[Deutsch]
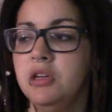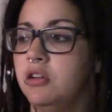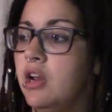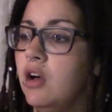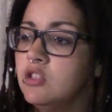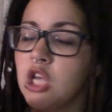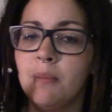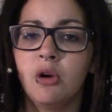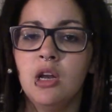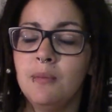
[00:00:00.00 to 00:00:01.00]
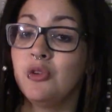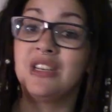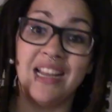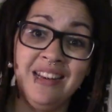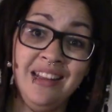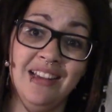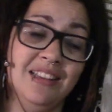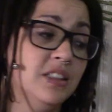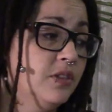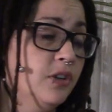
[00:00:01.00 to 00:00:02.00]
in und outs haben geklappt und dann
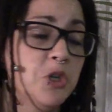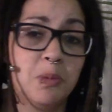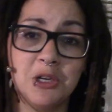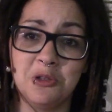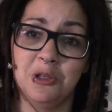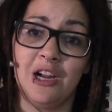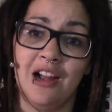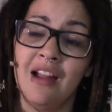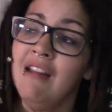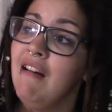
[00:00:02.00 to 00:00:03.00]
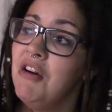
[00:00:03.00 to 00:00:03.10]
erst sind wir in die Springstunde gegangen,